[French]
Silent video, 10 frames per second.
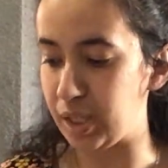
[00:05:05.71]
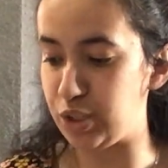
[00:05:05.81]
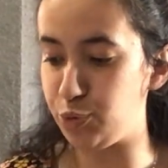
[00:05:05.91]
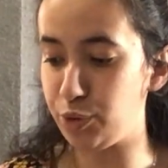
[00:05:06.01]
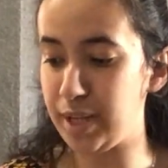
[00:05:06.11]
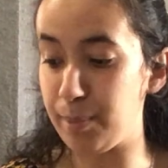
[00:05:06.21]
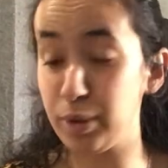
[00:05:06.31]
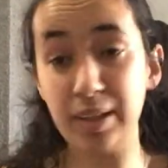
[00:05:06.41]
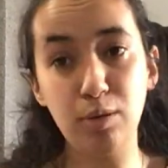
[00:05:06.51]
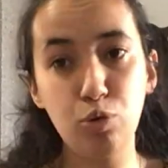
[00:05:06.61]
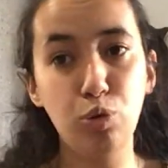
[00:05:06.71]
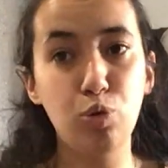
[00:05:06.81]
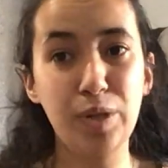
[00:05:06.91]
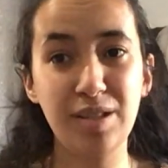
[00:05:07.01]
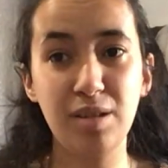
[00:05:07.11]
J'ai donné un bon de réduction
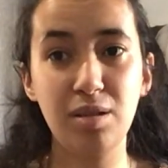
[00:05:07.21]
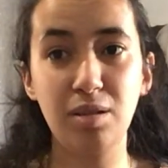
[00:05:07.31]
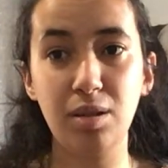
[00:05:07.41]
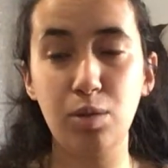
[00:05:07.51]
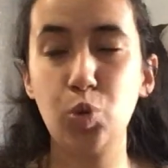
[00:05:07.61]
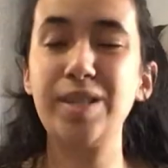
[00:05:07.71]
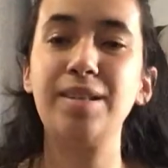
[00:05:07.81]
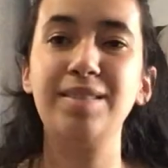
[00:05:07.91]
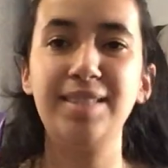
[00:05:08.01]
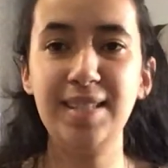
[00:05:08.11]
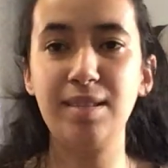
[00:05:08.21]
de 70